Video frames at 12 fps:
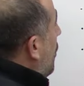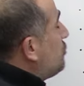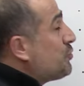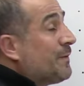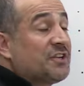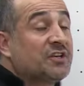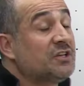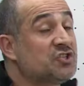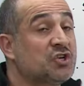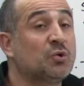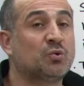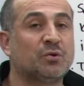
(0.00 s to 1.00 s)
ölçmek
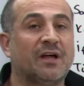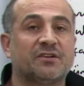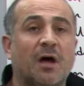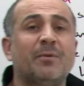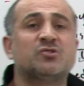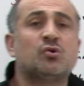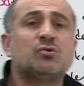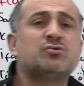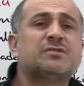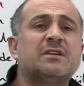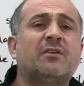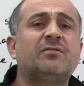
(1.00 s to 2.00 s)
için kullanılır. Ama sözlü
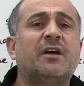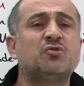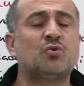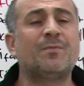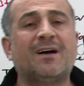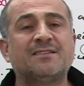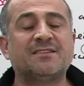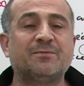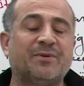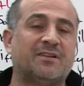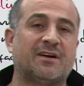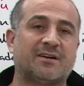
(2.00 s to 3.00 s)
sınavların şu mantığını
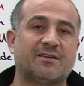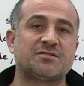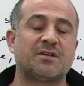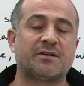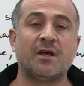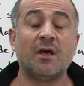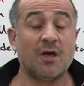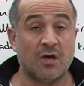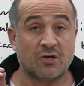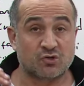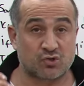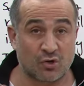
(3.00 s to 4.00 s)
bilin arkadaşlar.
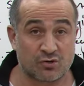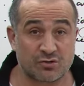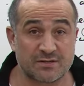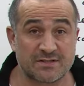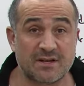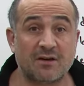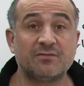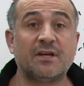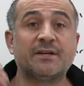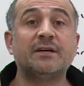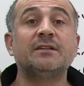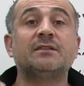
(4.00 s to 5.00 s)
Sözlü
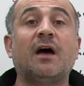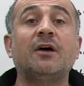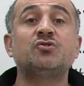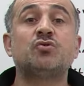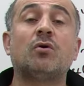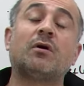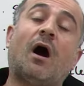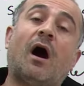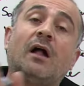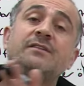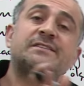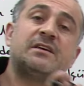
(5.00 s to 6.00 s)
sınavları daha çok
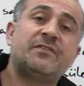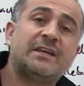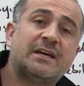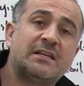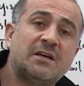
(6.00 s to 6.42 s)
alt seviyedeki